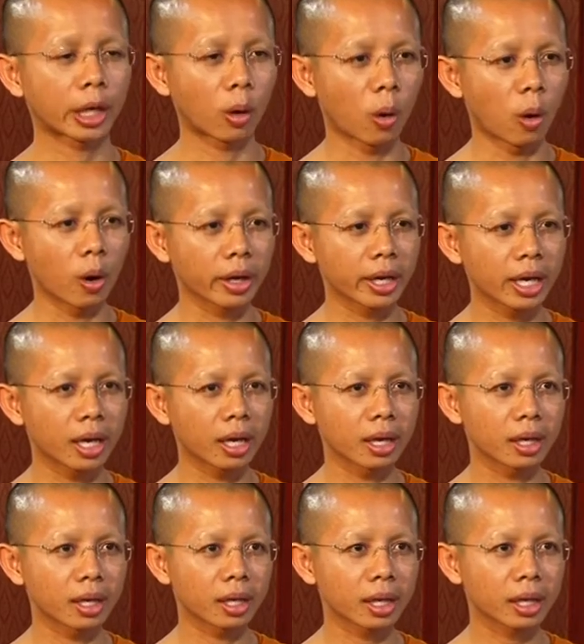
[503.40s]
ขอแค่
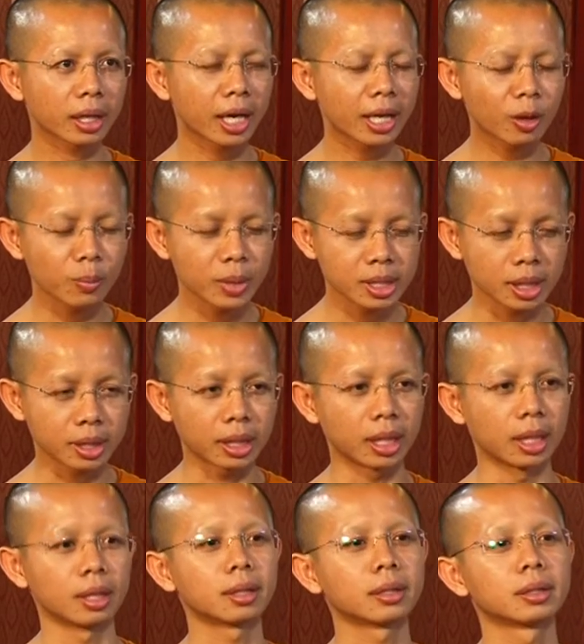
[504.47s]
แค่เรามีสติ
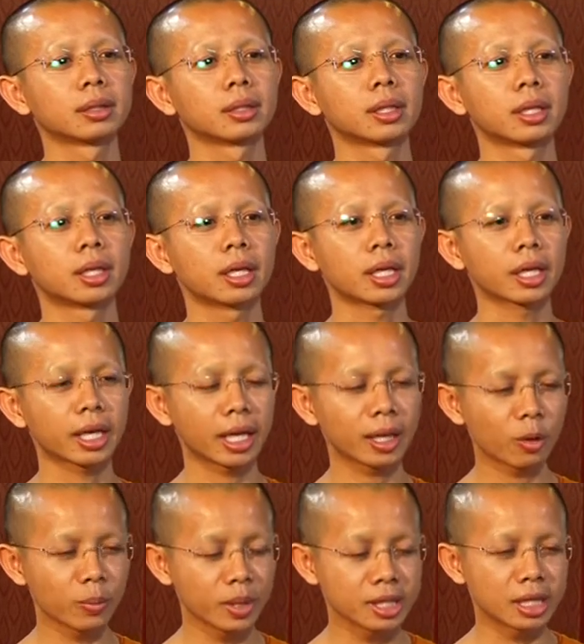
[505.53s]
แค่
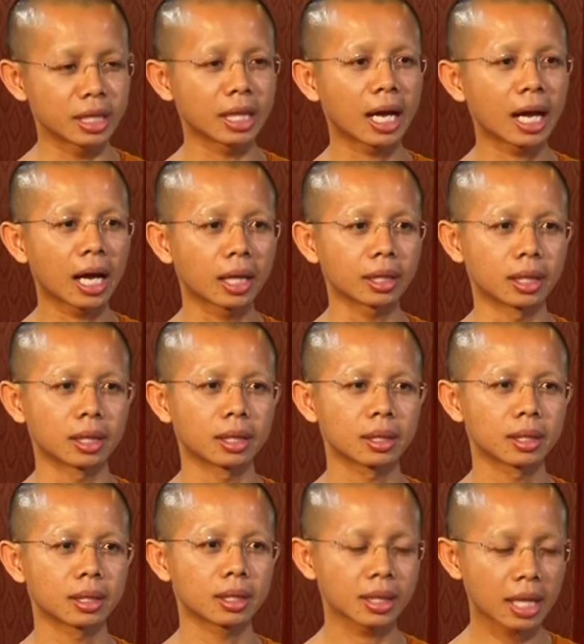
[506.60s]
เรามีศีลห้า
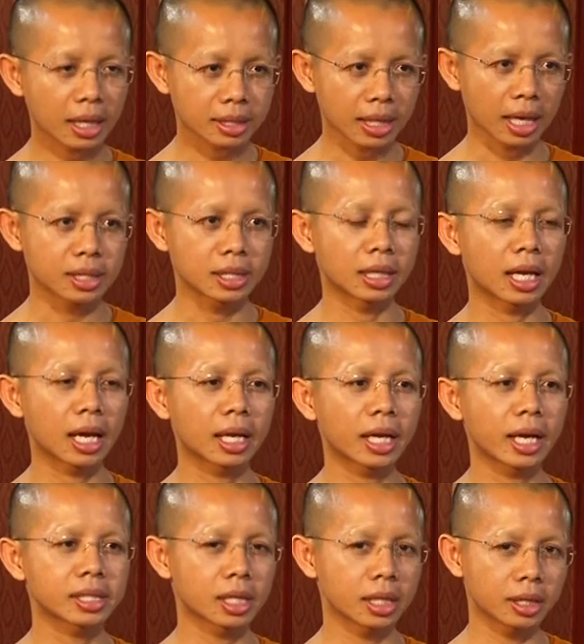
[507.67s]
รักษาศีลห้า
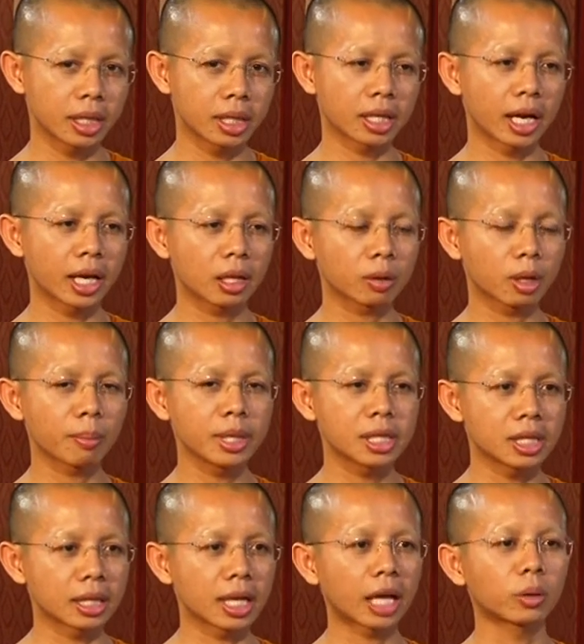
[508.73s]
ได้สติจะให้เราทำมี
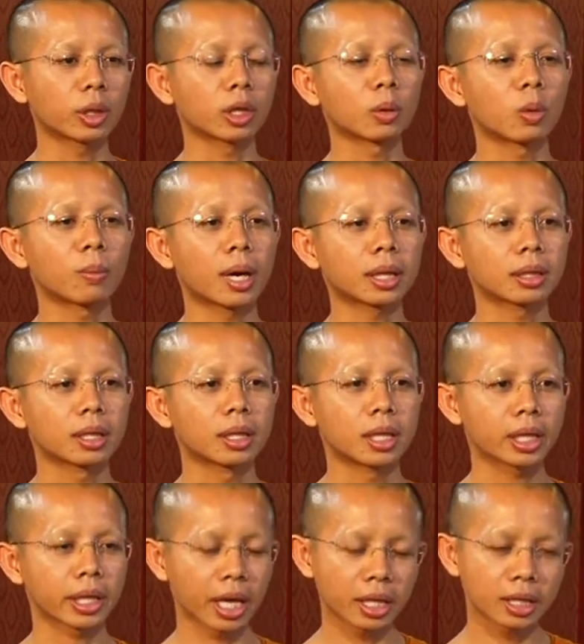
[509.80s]
ศีลห้าโดยอัตโนมัติ
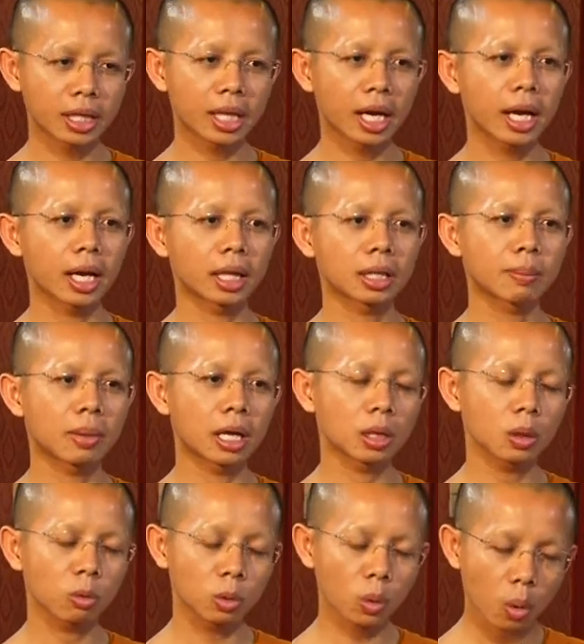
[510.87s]
แค่นี้ได้อาตมา
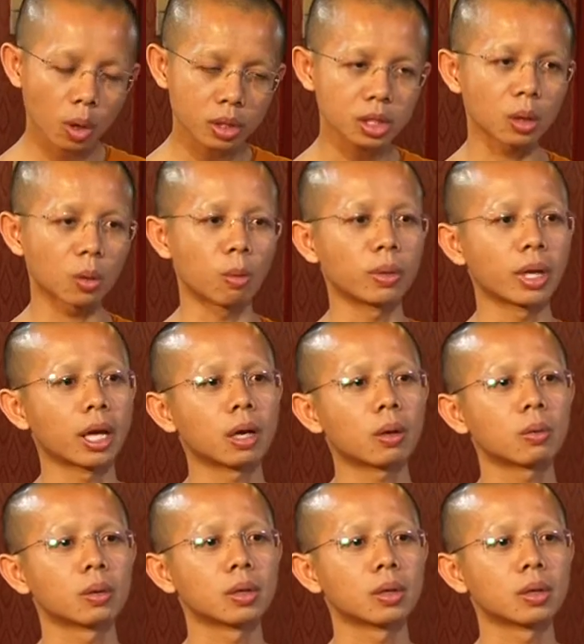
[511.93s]
โลกก็สงบแล้ว